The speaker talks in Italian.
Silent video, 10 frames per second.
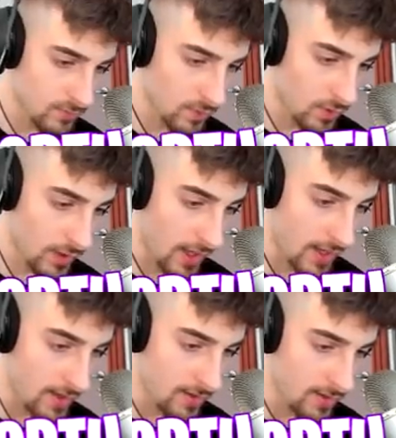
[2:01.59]

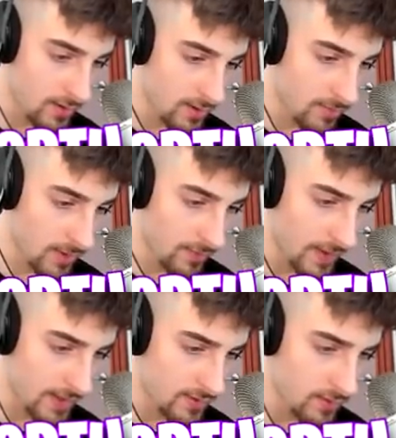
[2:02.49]
Ok,
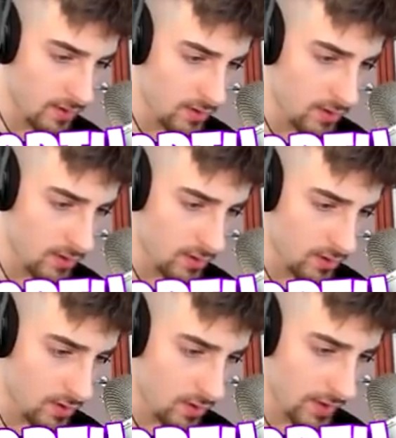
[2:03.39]
perfetto.
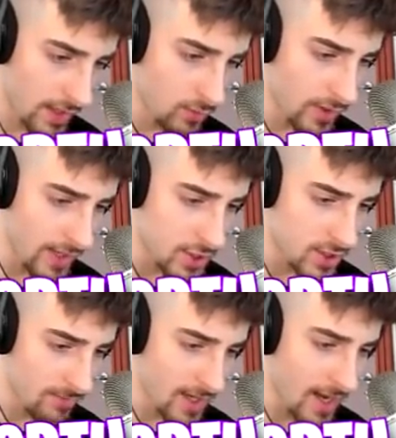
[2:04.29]
Ok, lui
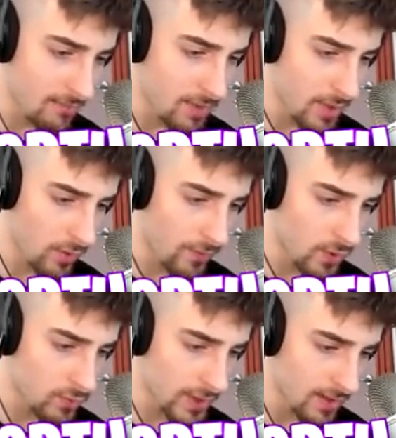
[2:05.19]
riesce a mirarmi, però
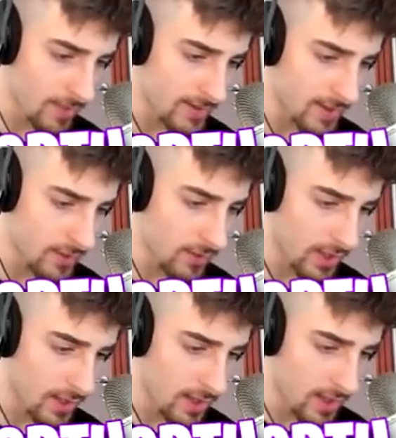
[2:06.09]
fortunatamente, dato che